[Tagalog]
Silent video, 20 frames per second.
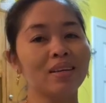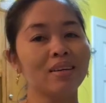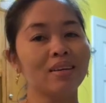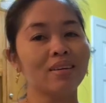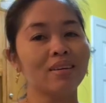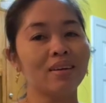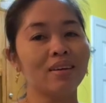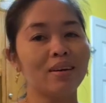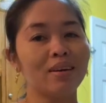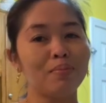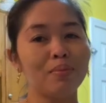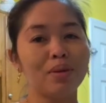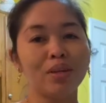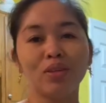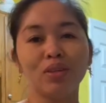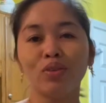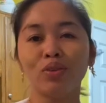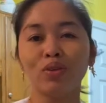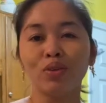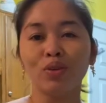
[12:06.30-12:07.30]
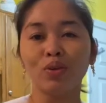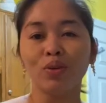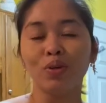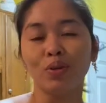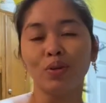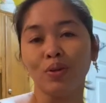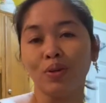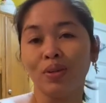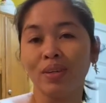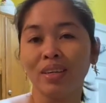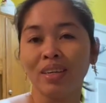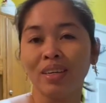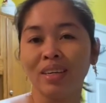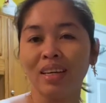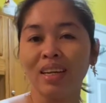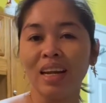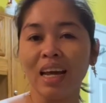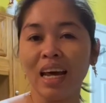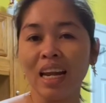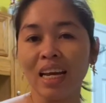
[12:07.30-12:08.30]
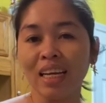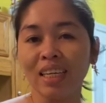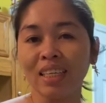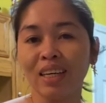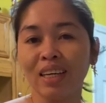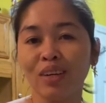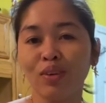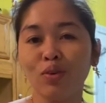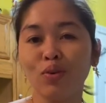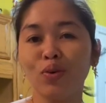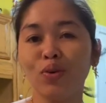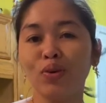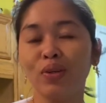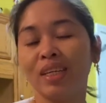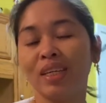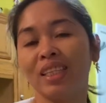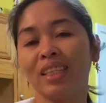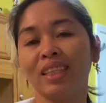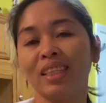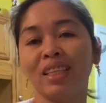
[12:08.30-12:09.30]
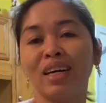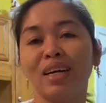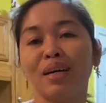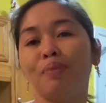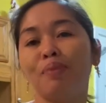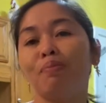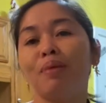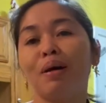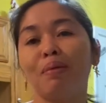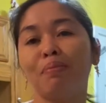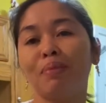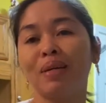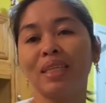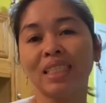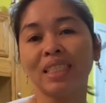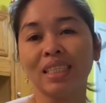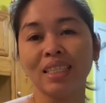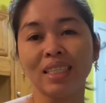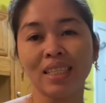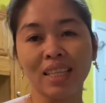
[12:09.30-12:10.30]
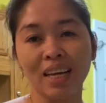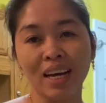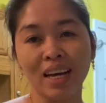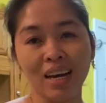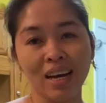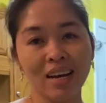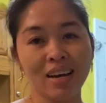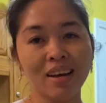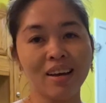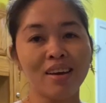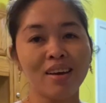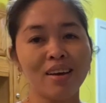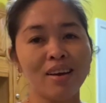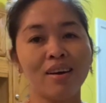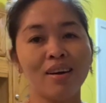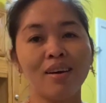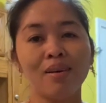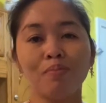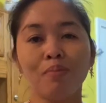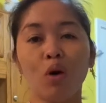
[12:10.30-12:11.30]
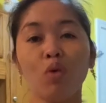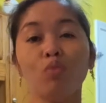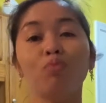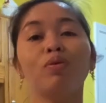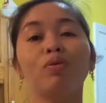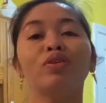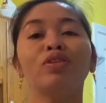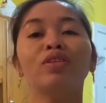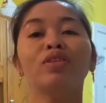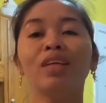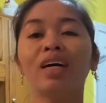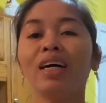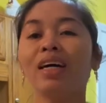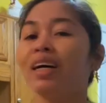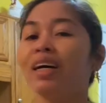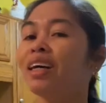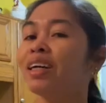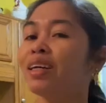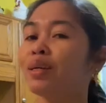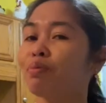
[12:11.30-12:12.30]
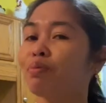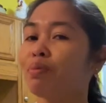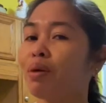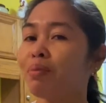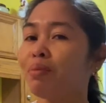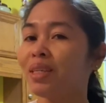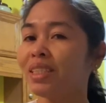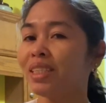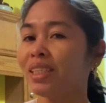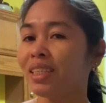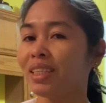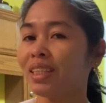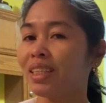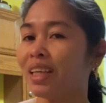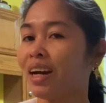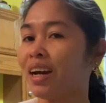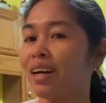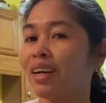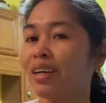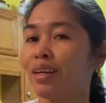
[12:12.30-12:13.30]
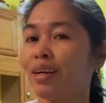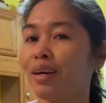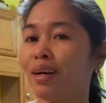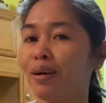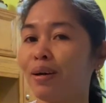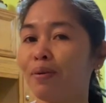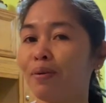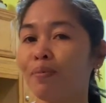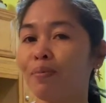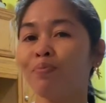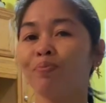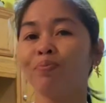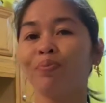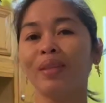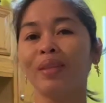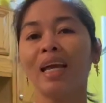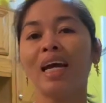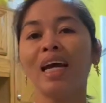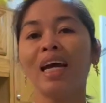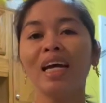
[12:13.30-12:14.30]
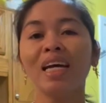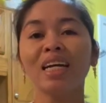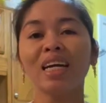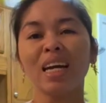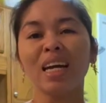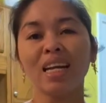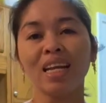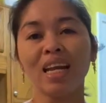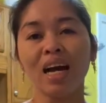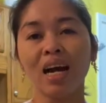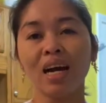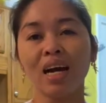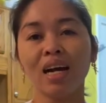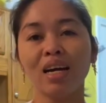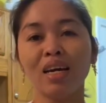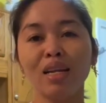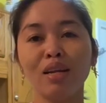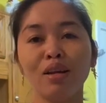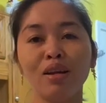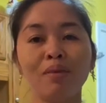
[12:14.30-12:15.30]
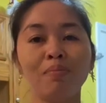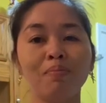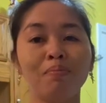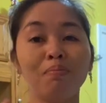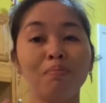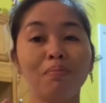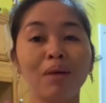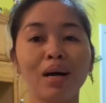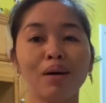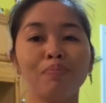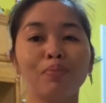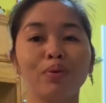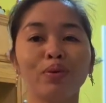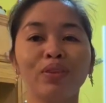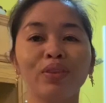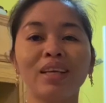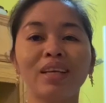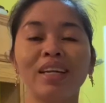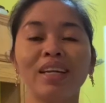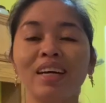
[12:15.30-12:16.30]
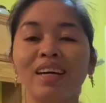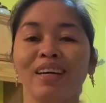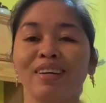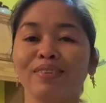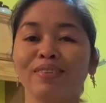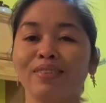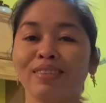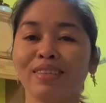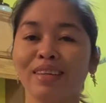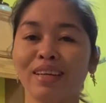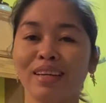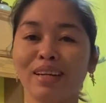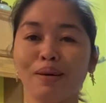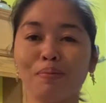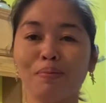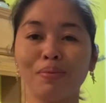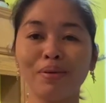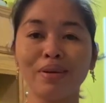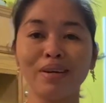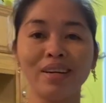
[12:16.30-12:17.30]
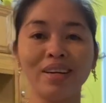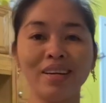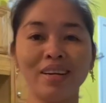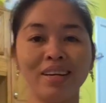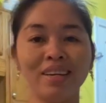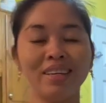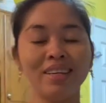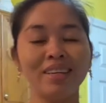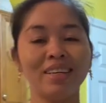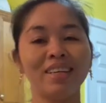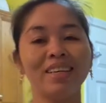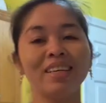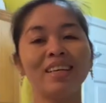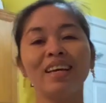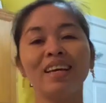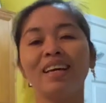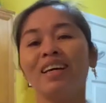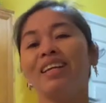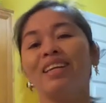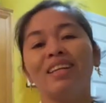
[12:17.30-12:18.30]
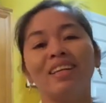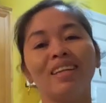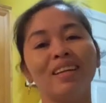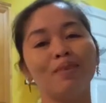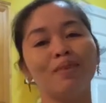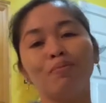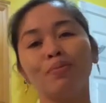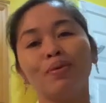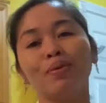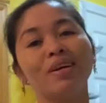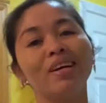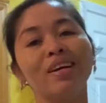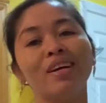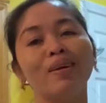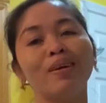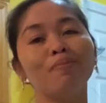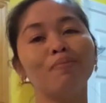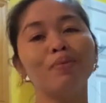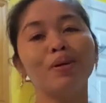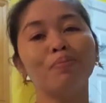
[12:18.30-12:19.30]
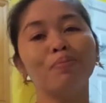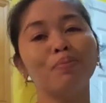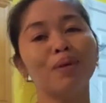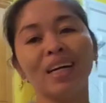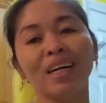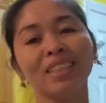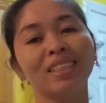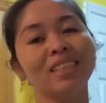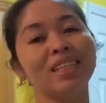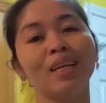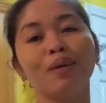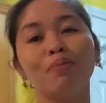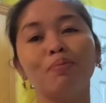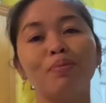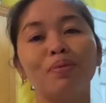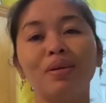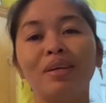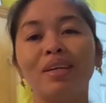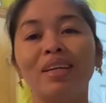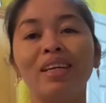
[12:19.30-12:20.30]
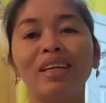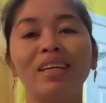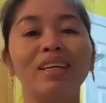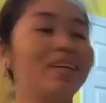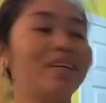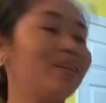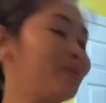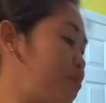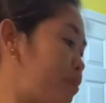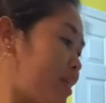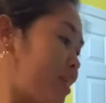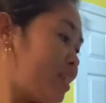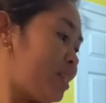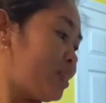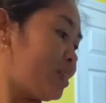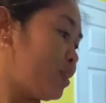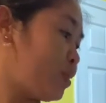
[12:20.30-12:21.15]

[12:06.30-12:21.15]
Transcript: kaya medyo lalagyan ko ulit ng mamasita paubos na aking mamasita kaya kailangan makapunta na ako sa Laverne. Laverne, may Max Laverne. I miss